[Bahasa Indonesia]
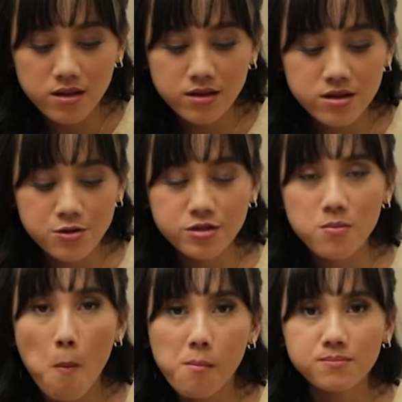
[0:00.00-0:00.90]
enak serius
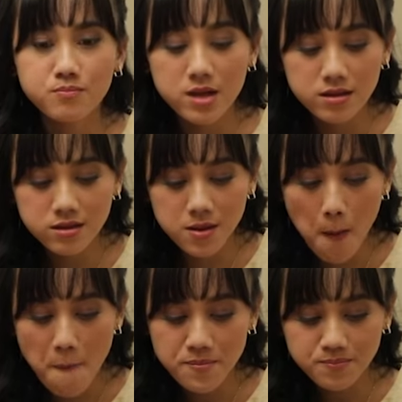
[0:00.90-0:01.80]
dan ini
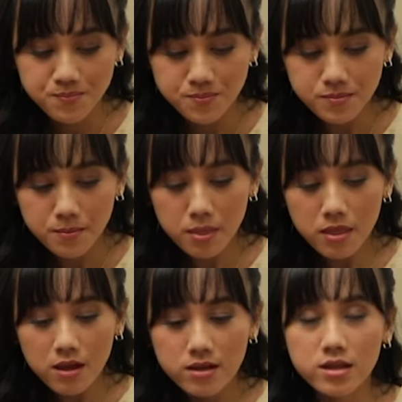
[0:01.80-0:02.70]

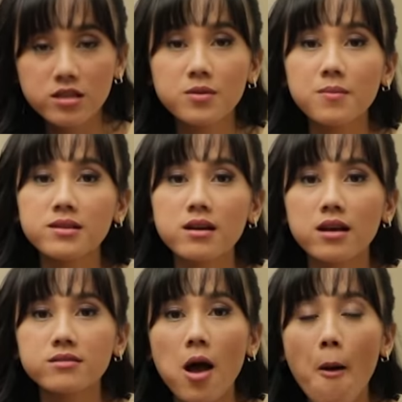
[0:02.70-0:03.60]
tadi sebenarnya banyak
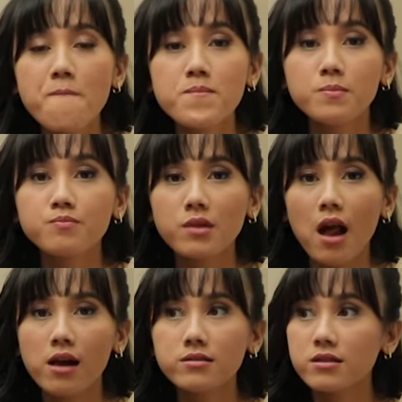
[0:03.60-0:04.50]
rasa
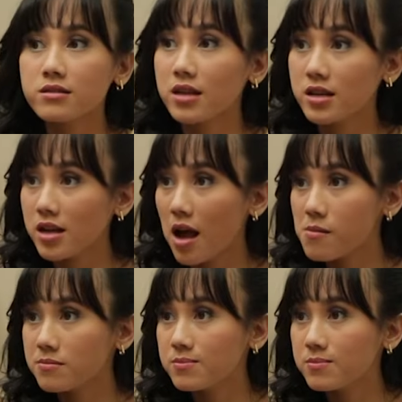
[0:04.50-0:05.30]
ada yang steak ya